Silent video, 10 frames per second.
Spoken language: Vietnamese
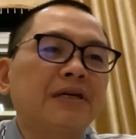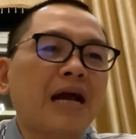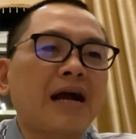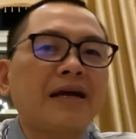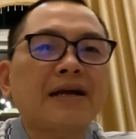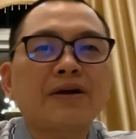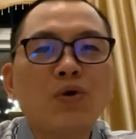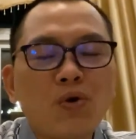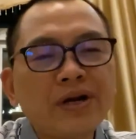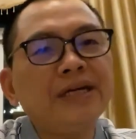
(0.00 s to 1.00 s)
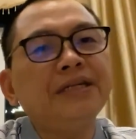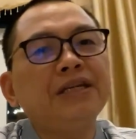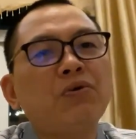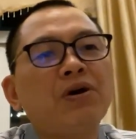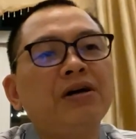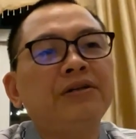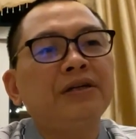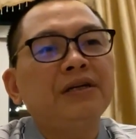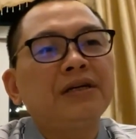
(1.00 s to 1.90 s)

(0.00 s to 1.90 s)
càng ngày càng đố kỵ nhiều hơn